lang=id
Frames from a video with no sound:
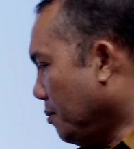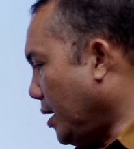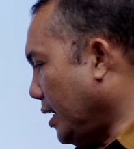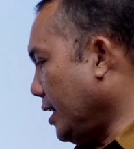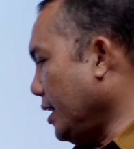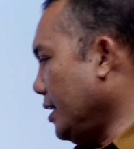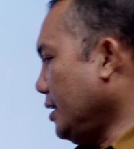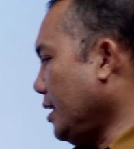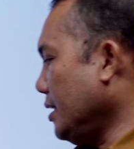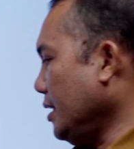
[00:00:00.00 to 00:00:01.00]
maka yang
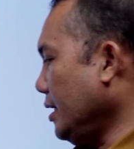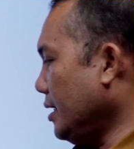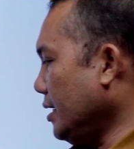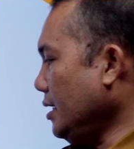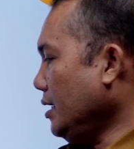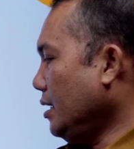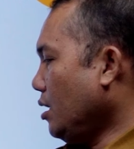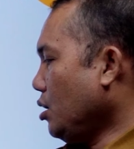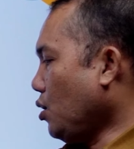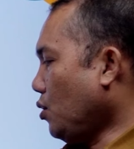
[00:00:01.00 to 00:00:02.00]
tadi ini
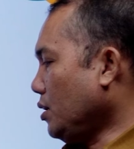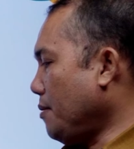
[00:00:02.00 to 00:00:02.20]
0